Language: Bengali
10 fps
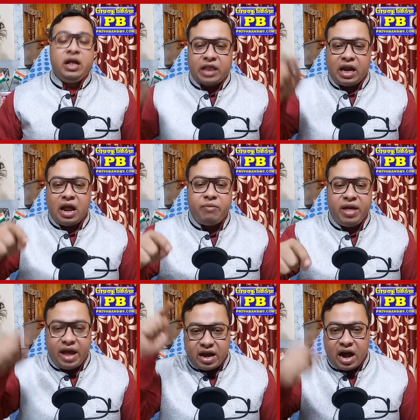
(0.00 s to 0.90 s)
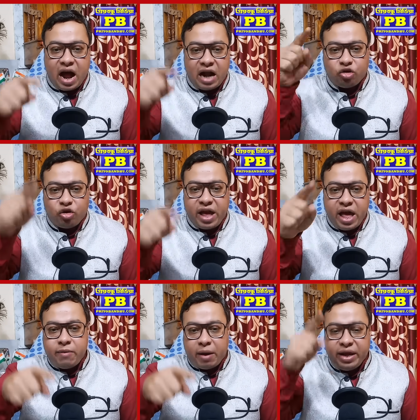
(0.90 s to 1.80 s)
তালা ভেঙে ঘাড় ধরে
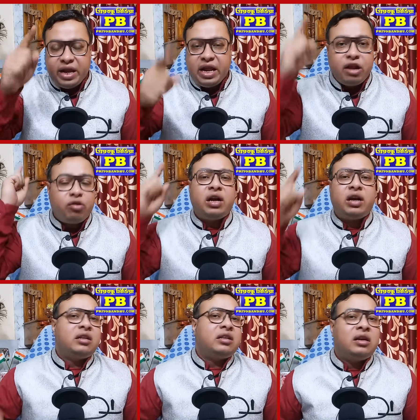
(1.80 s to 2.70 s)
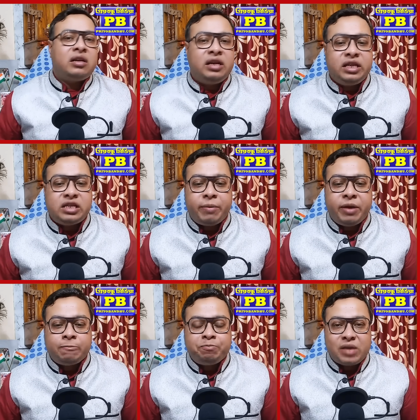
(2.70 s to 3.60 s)
এইভাবেই হিড়ির করে টানতে টানতে নিয়ে
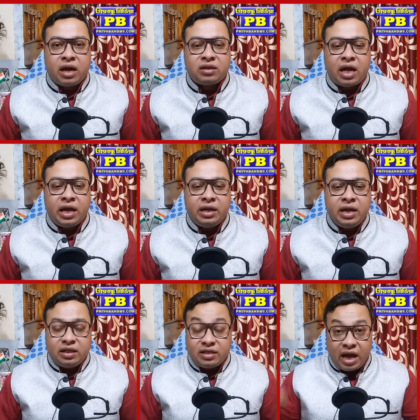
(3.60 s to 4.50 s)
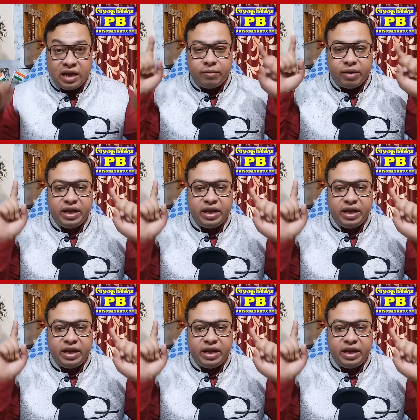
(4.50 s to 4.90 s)
যাবে আর তাই তাই এবার